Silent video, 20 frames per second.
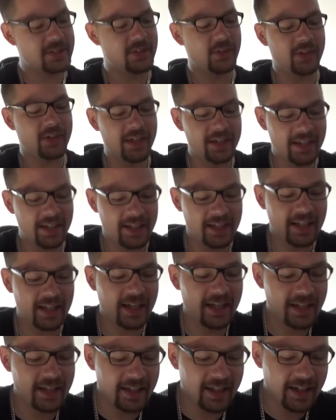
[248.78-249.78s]
sogar einer
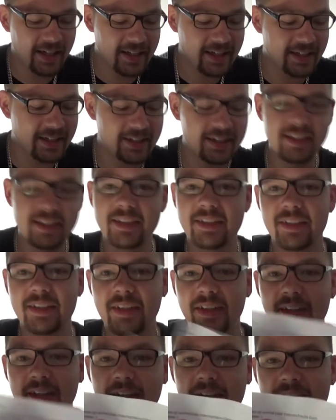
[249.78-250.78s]
kleinen Nachricht.
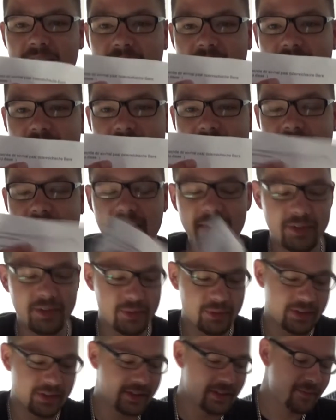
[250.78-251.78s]
Sehr
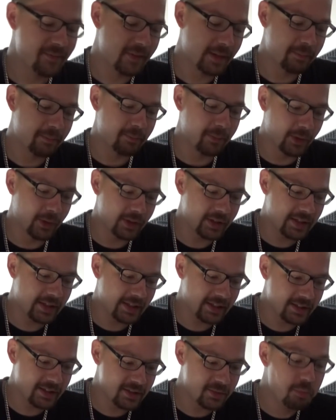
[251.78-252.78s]
cool. Moin
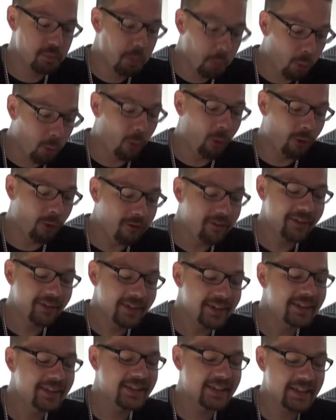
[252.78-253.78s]
Chris,
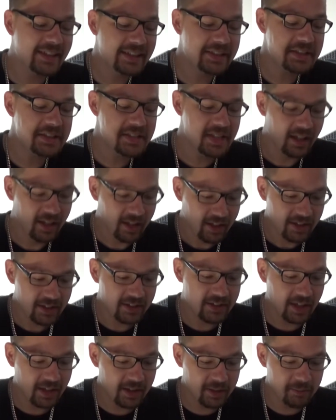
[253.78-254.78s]
moin Chris.
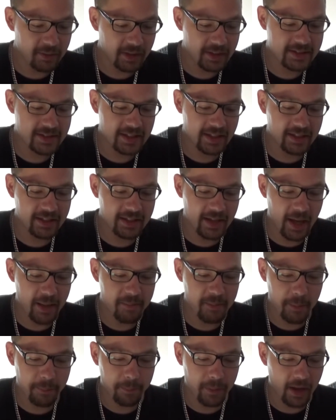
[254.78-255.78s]
Ich dachte mir, ich sende dir
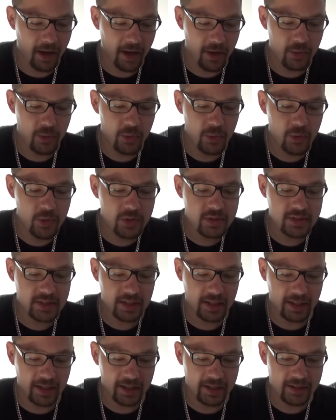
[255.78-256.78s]
einmal ein paar
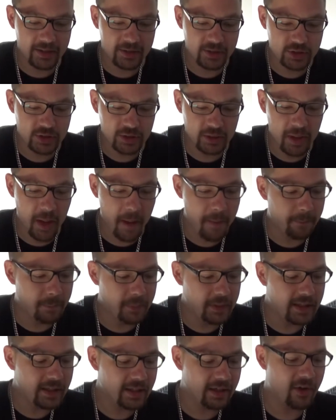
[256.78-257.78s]
österreichische
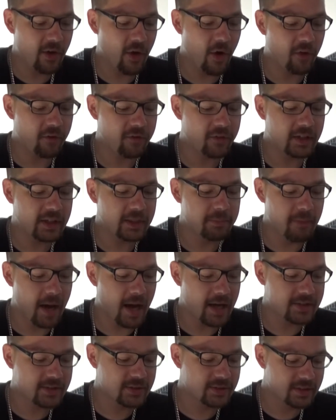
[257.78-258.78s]
Biere. Hoffentlich
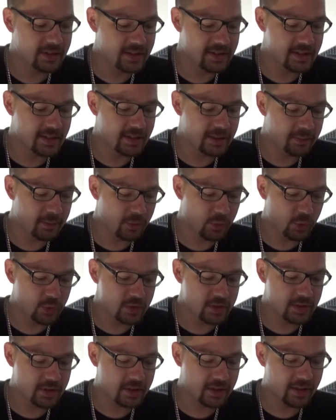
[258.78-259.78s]
magst du diese. Liebe
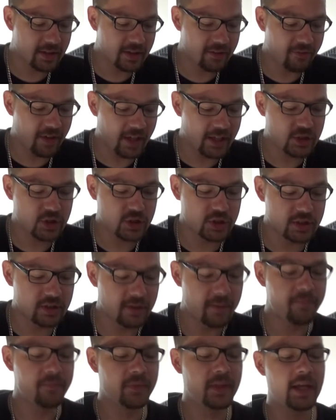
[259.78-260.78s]
Grüße, The
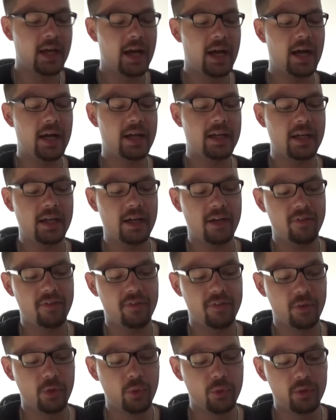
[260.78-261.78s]
Vection, aka
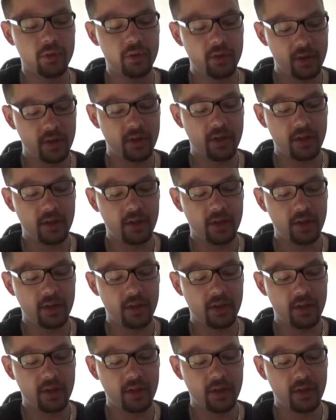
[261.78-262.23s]
Flo.